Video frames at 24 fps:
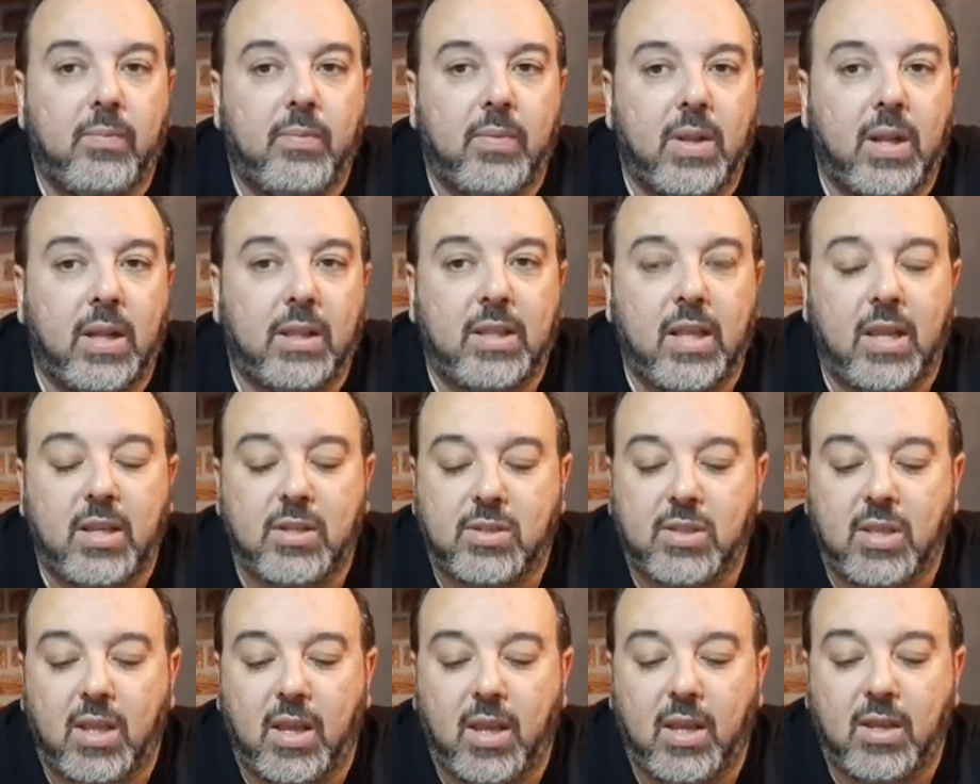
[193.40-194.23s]
la
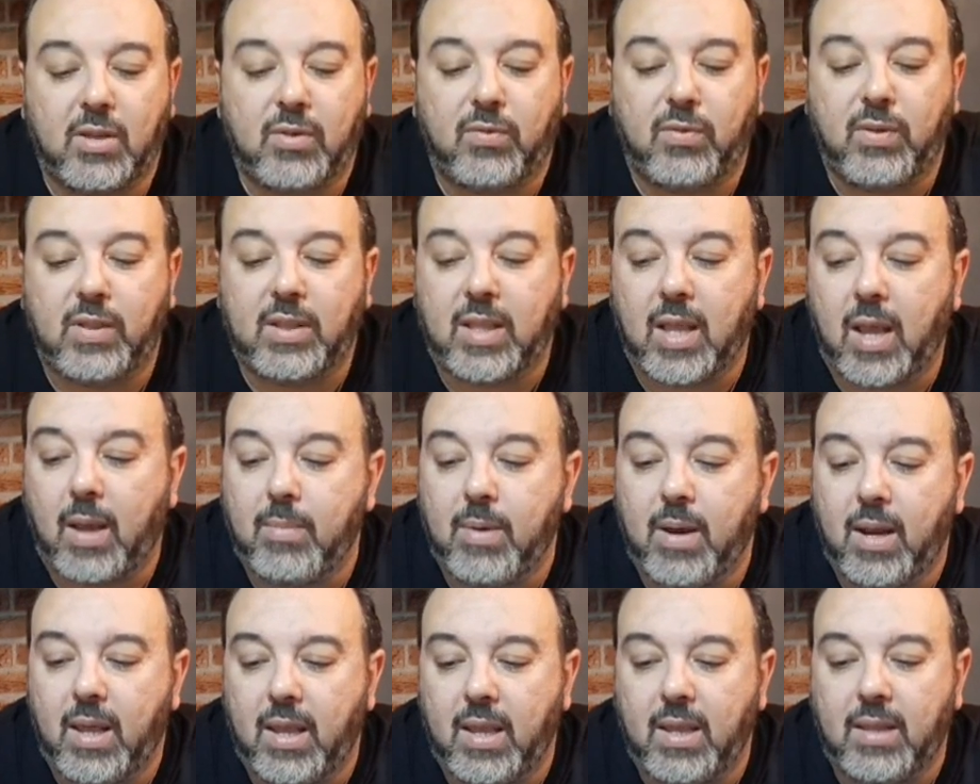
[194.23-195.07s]
testa è
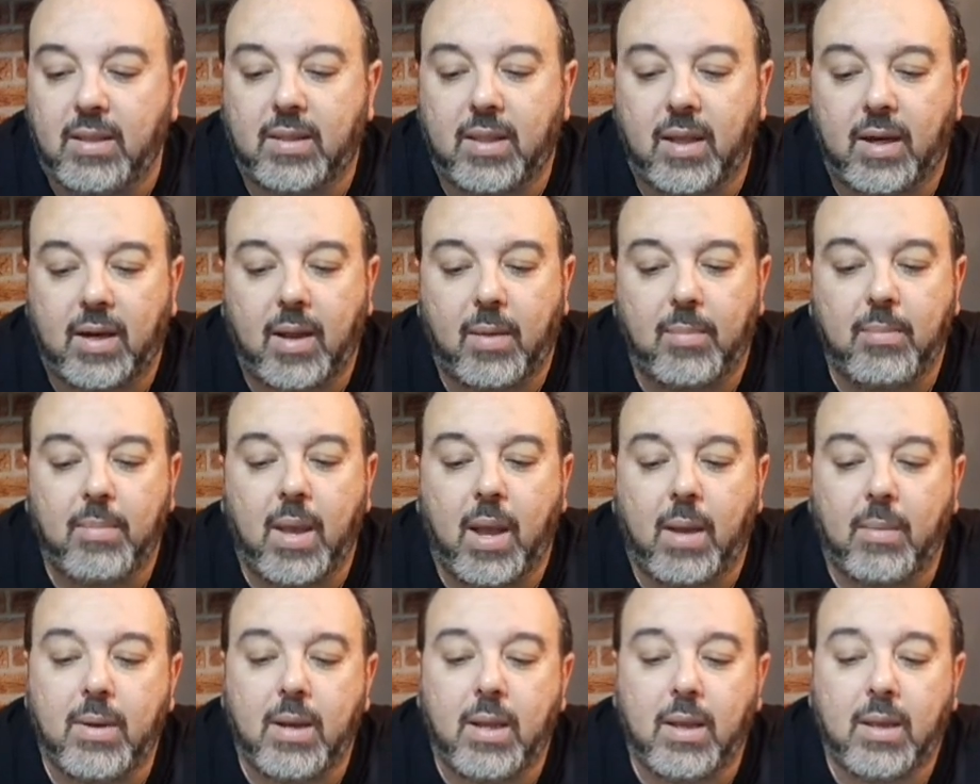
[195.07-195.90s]
svitabile e
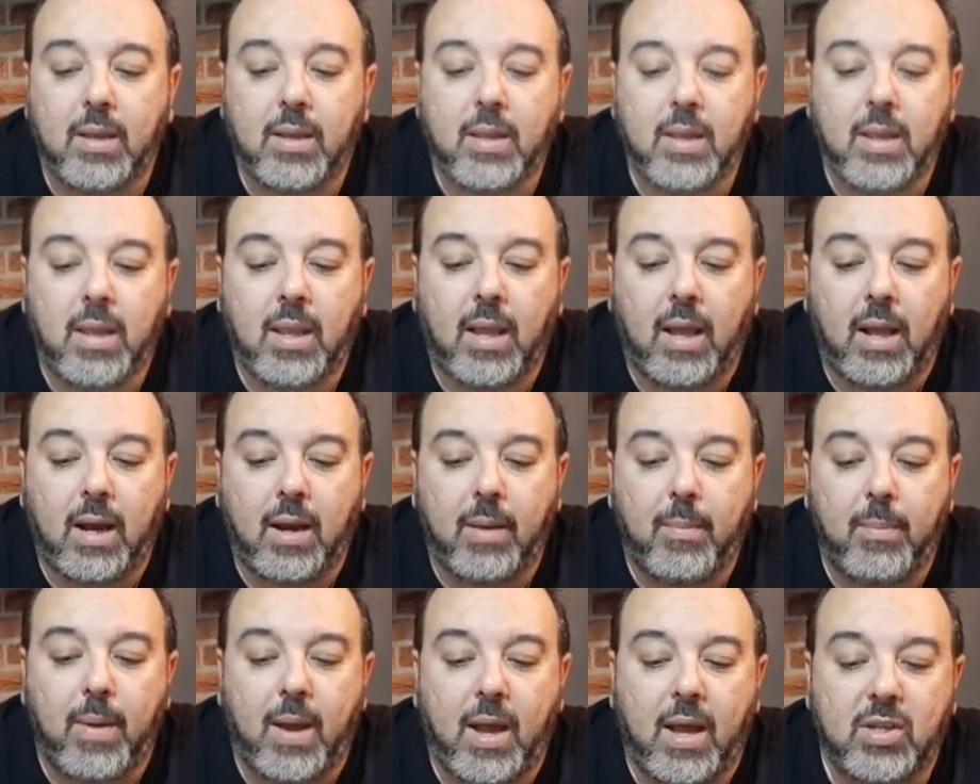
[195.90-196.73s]
intercambiabile,
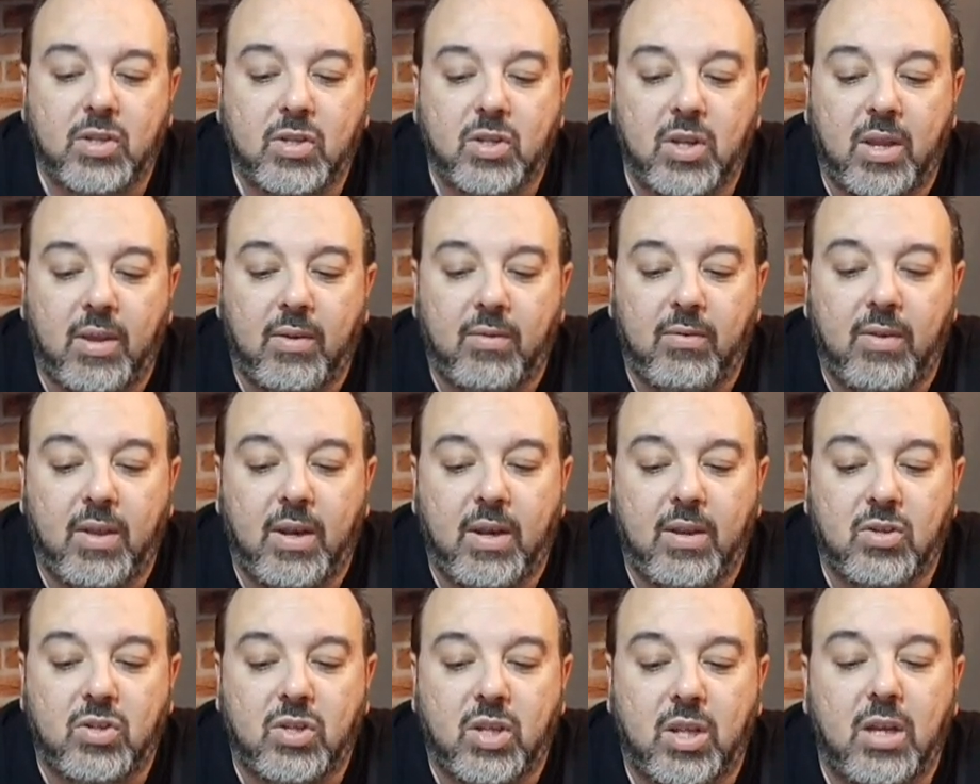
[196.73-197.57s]
alla base viene
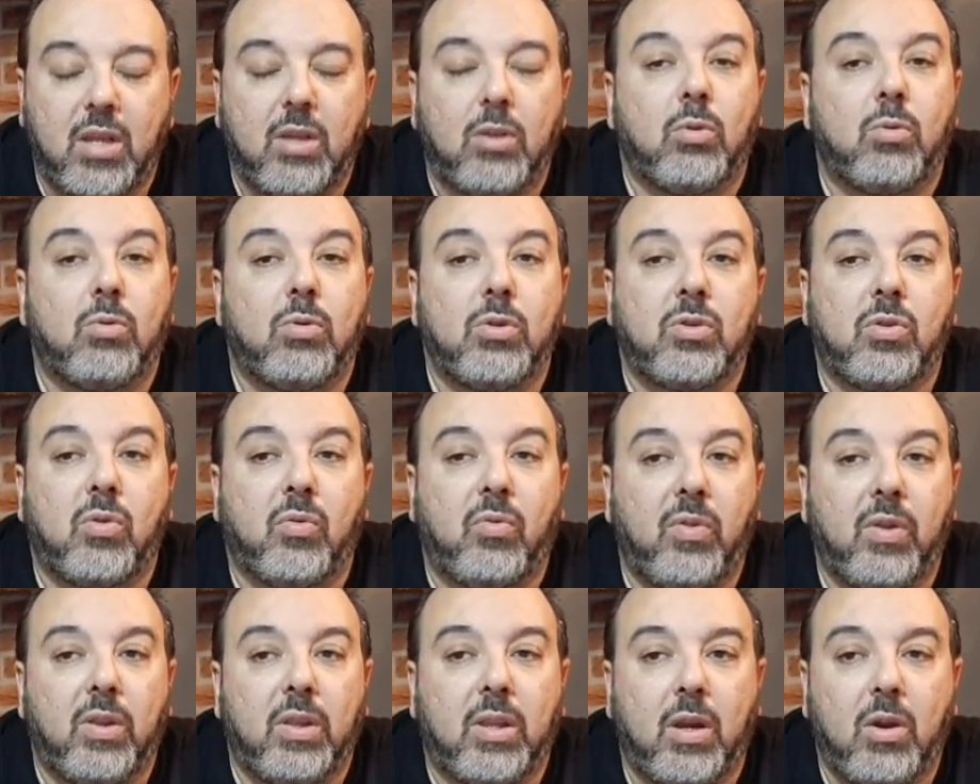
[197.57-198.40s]
inserito questo
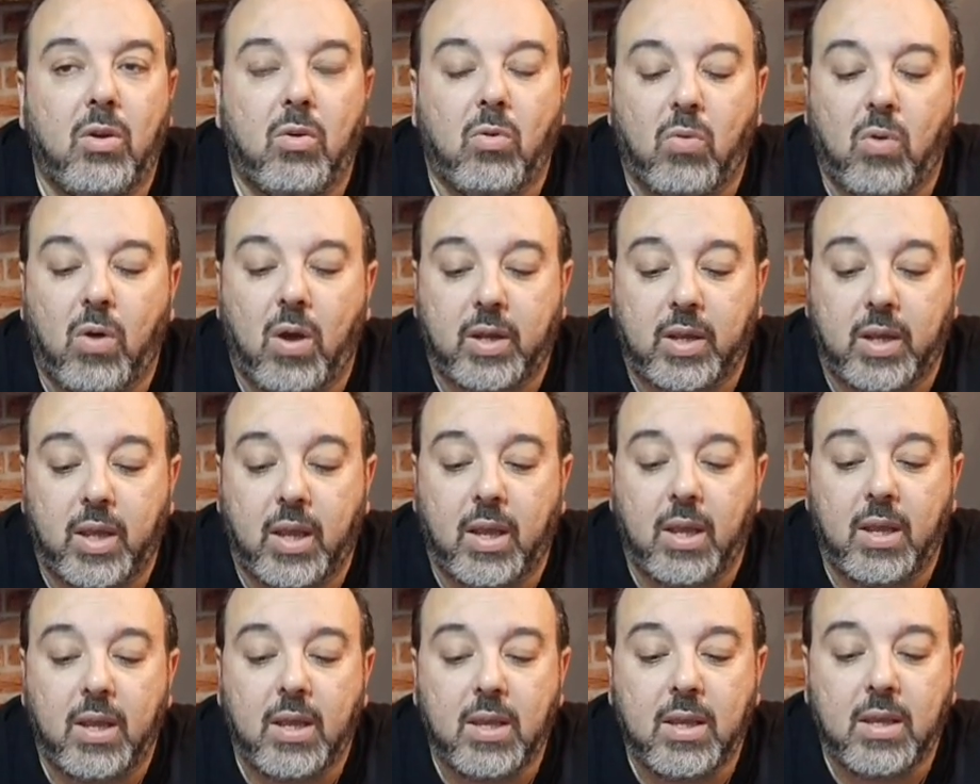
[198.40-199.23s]
filtrino qua
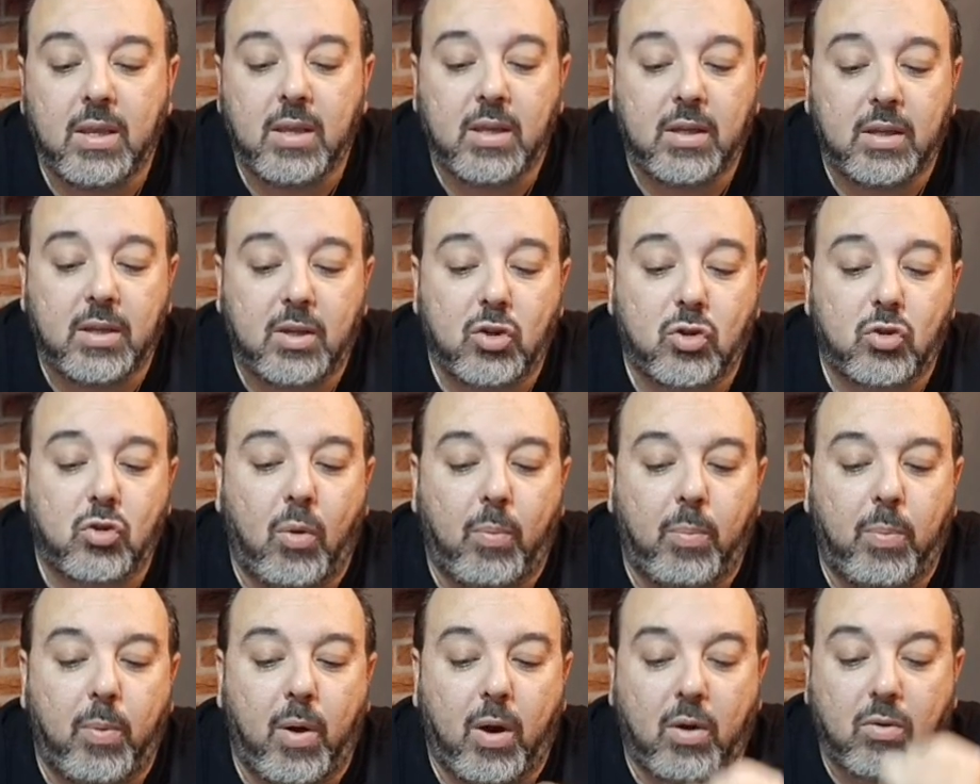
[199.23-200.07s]
che, che
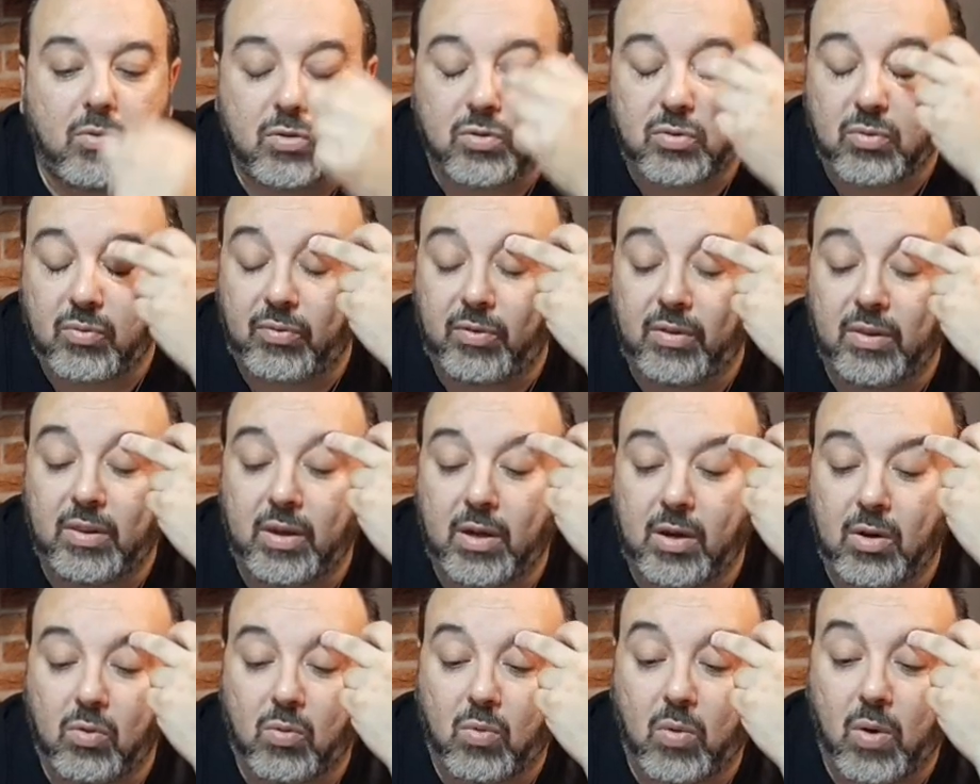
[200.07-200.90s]
scopo ha questo
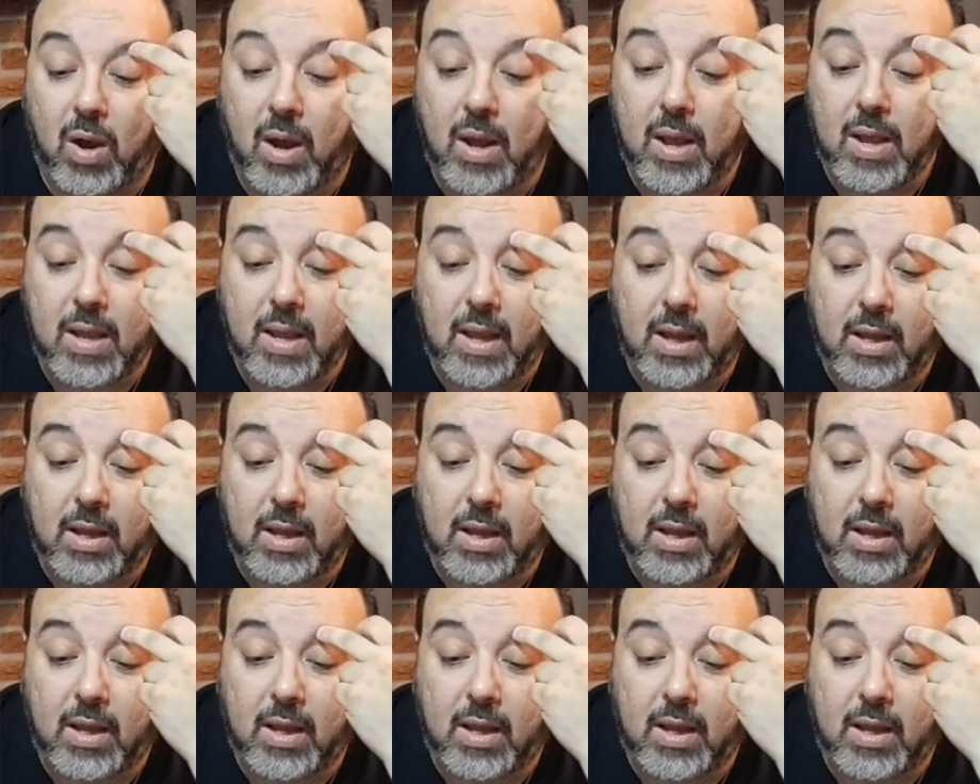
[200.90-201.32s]
filtrino qua?